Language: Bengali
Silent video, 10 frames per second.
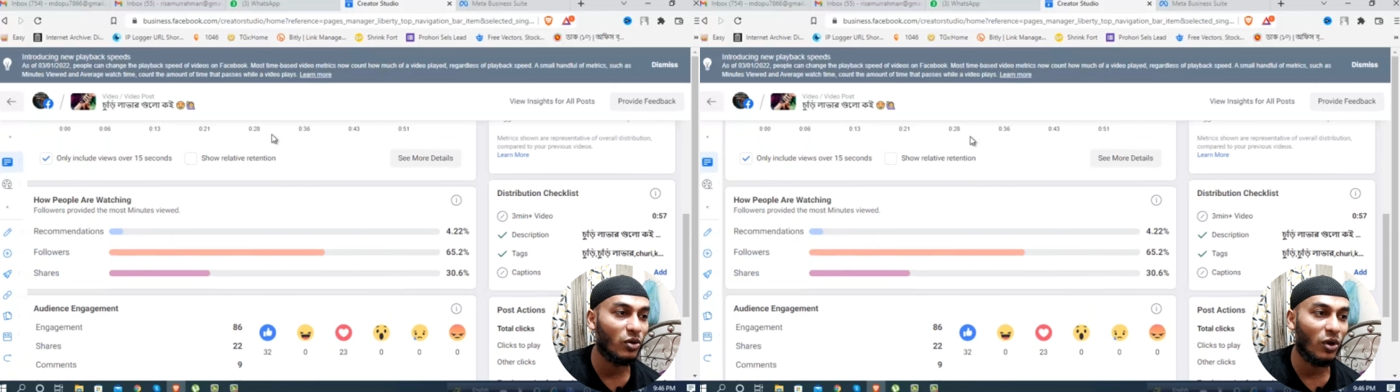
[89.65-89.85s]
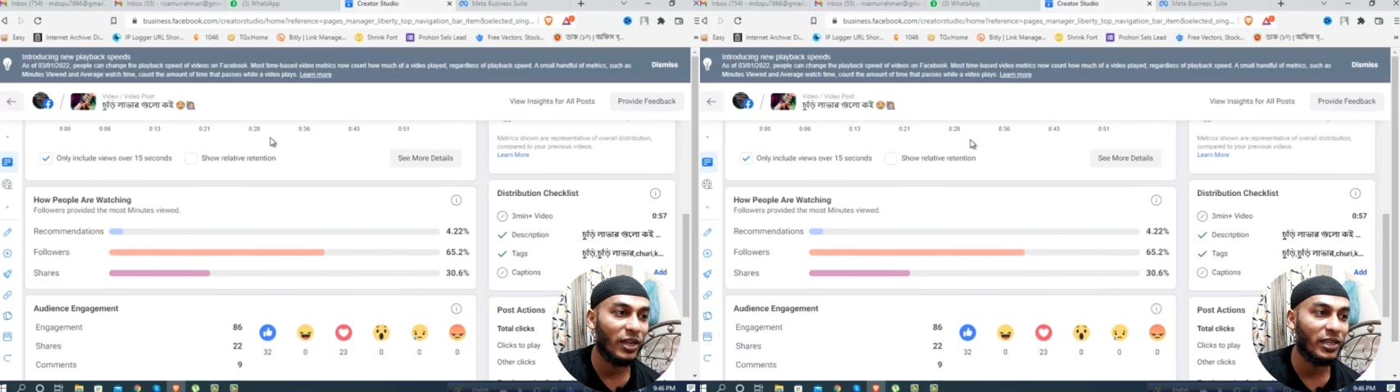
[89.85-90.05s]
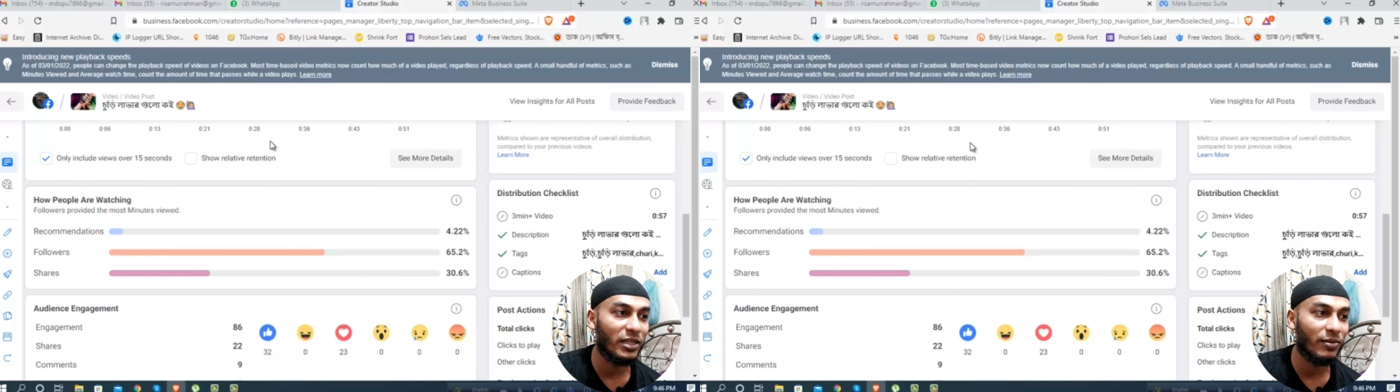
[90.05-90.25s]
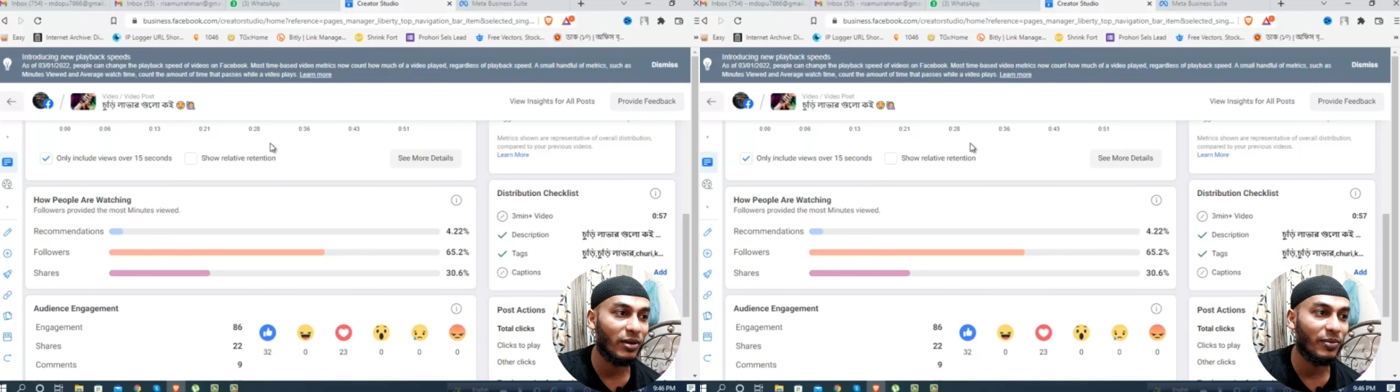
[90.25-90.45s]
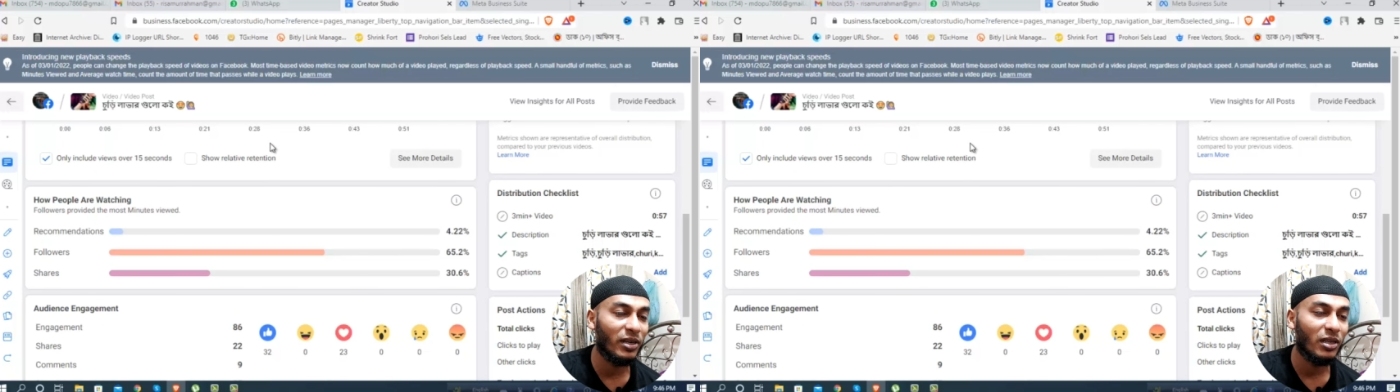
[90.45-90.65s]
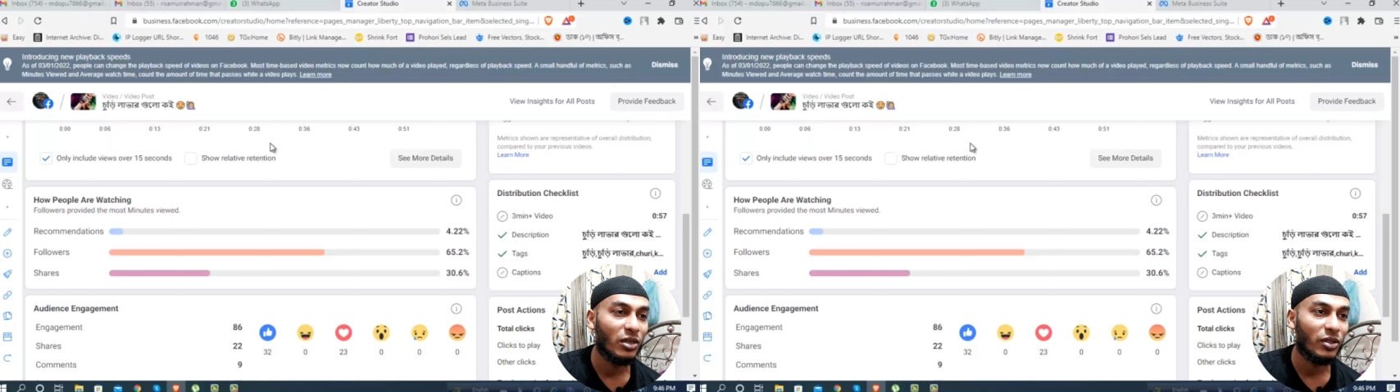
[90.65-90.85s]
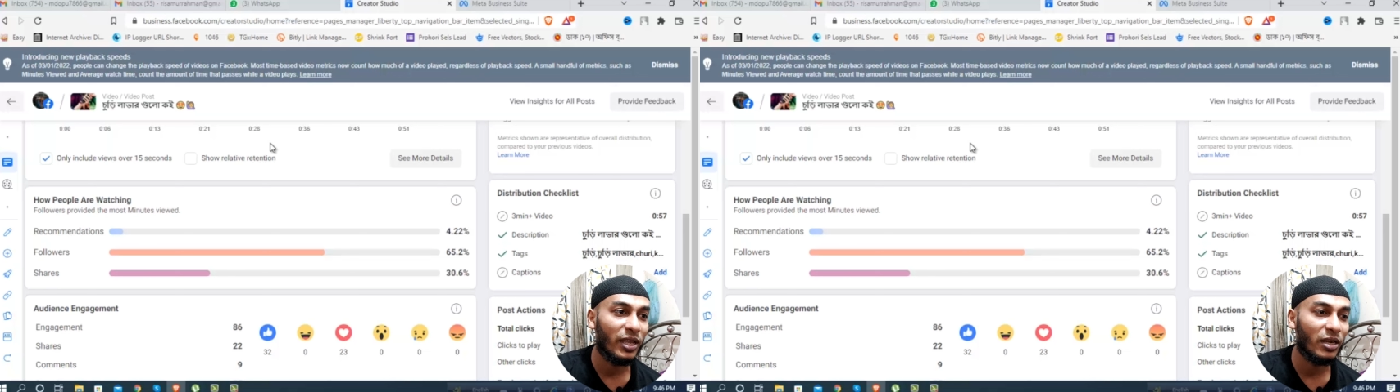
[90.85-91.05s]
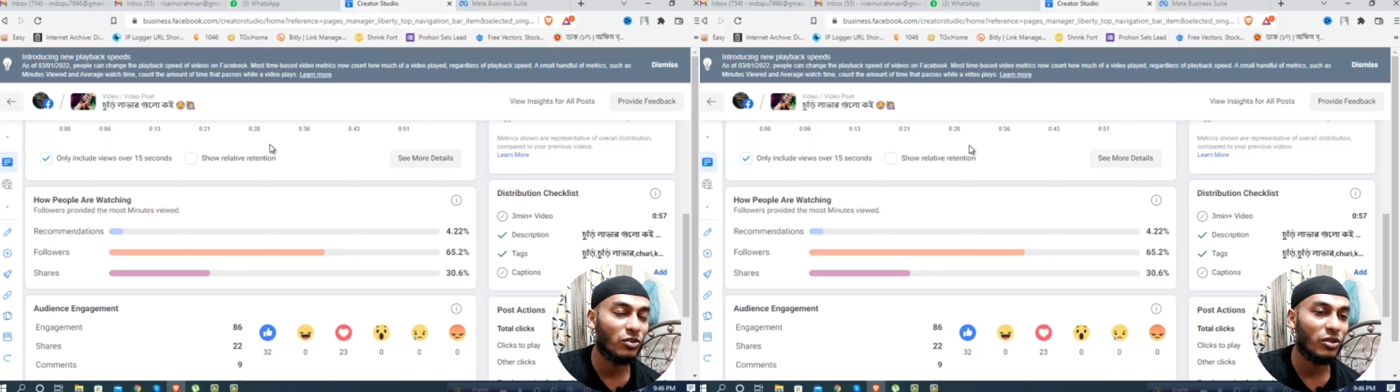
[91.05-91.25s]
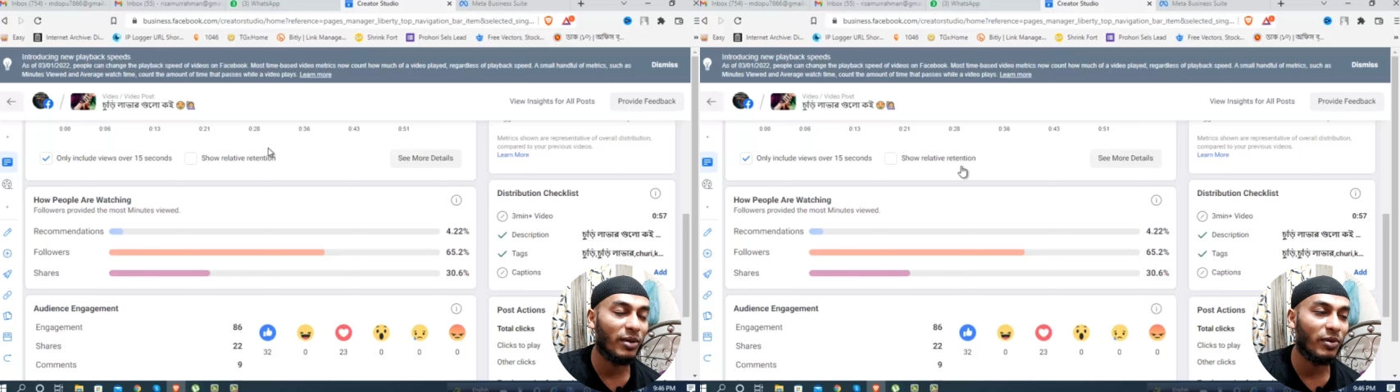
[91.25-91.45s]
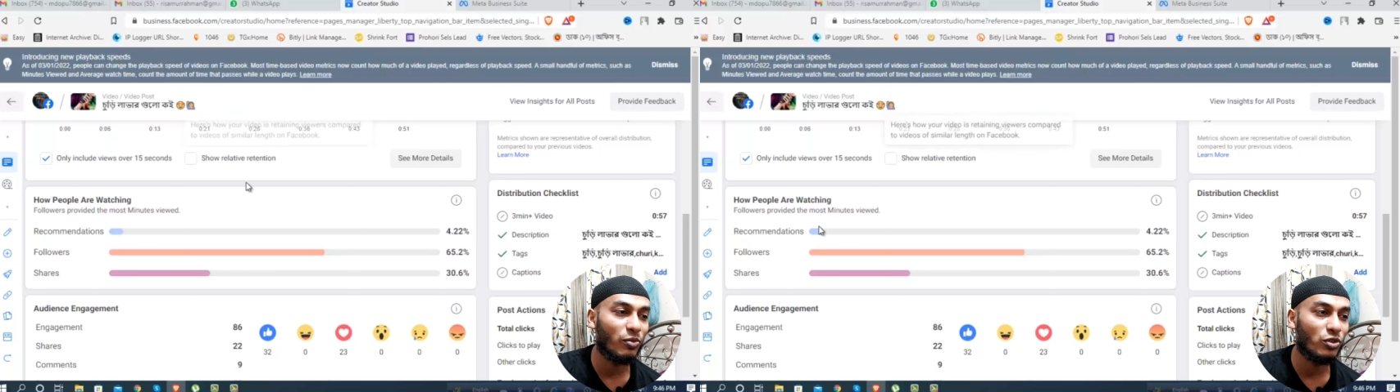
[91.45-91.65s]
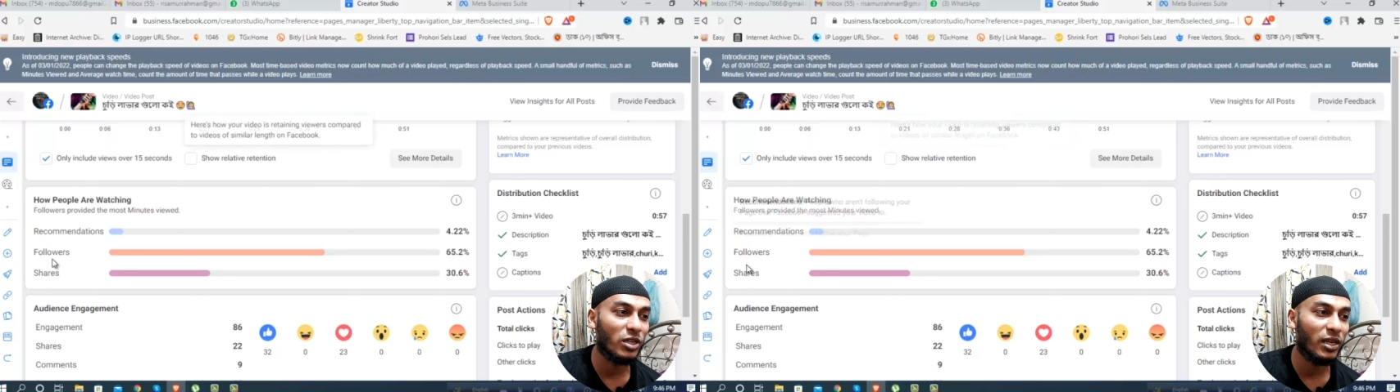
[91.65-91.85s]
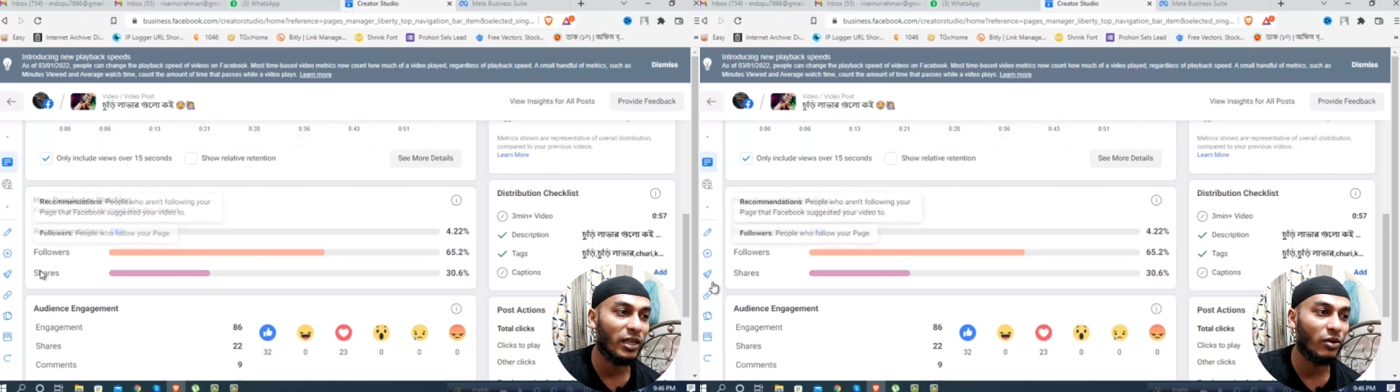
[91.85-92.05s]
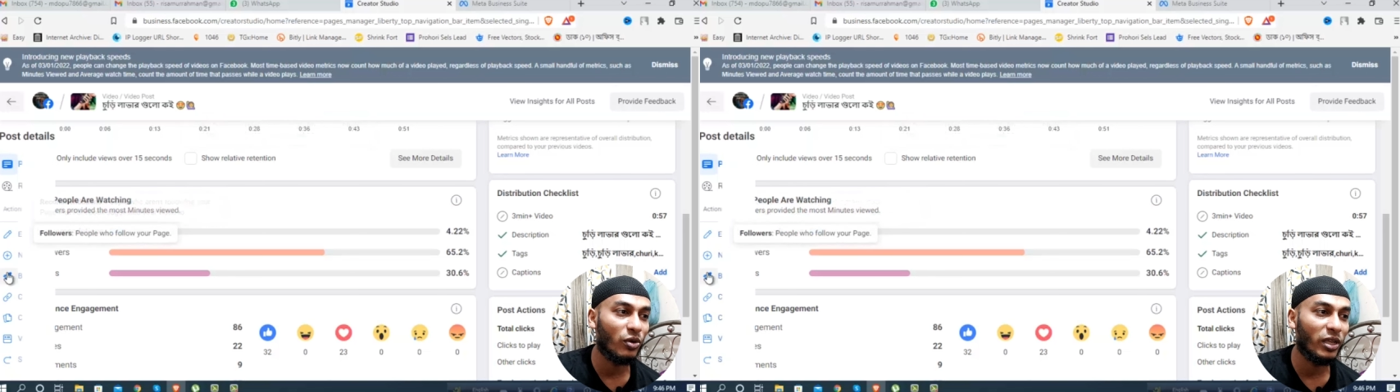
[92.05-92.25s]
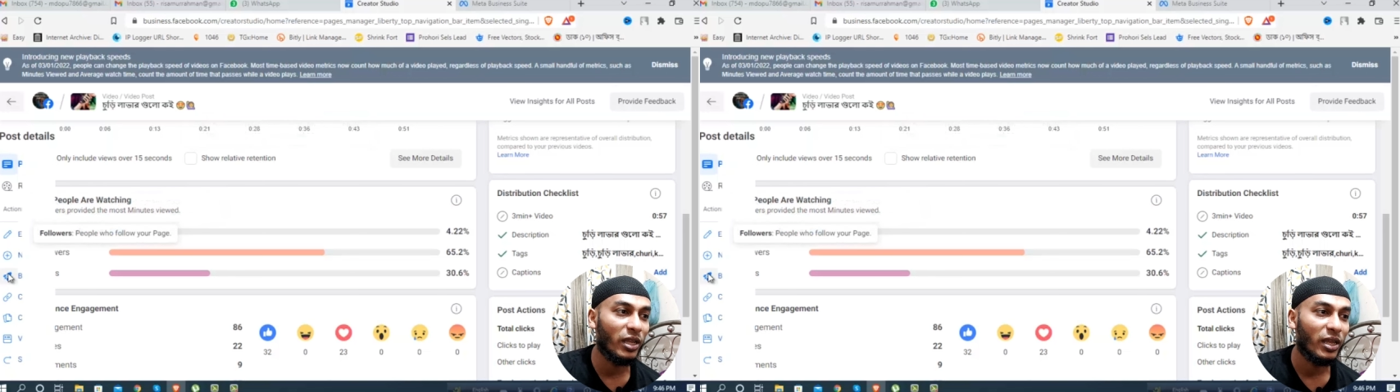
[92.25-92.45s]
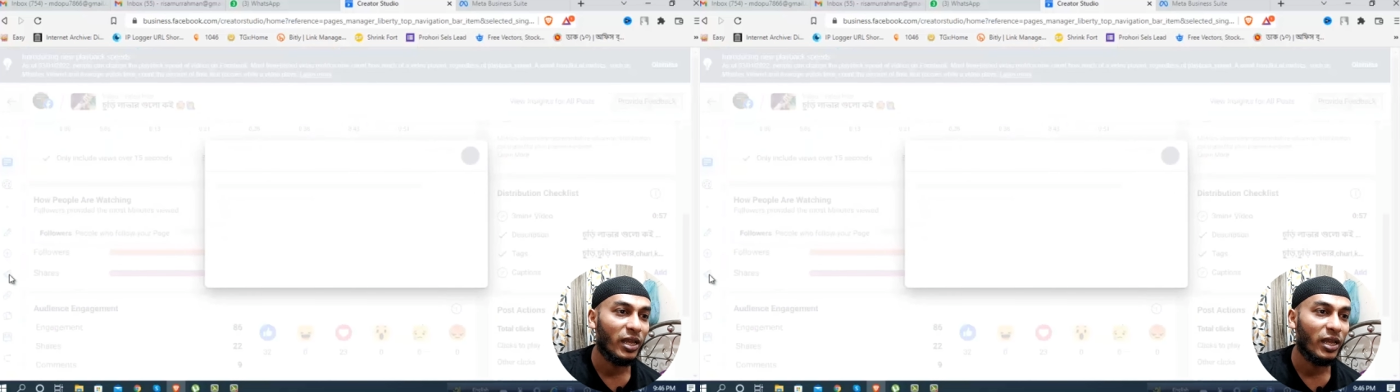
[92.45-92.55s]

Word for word: করাই নিতে পারবেন তো এখানে যদি আমরা বুস্টে ক্লিক করি